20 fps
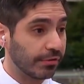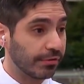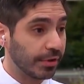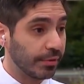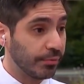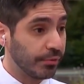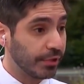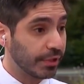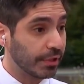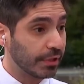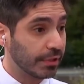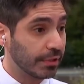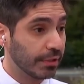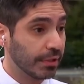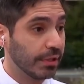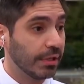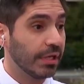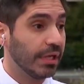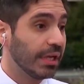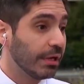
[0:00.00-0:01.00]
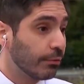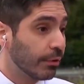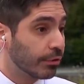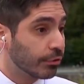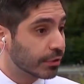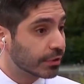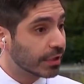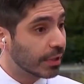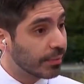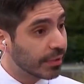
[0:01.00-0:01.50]
de salmonela y
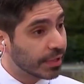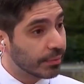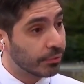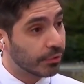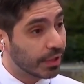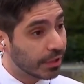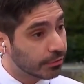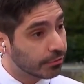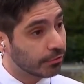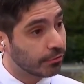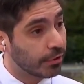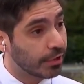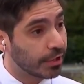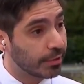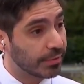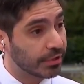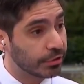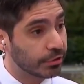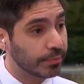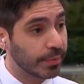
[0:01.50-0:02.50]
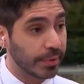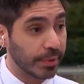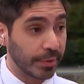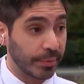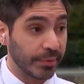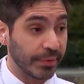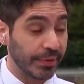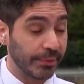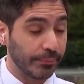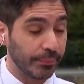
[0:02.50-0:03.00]
cuando está manipulando los alimentos para,
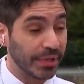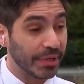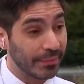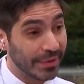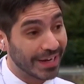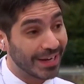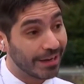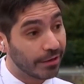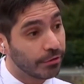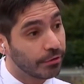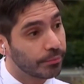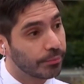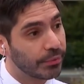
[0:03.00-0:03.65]
prepararlos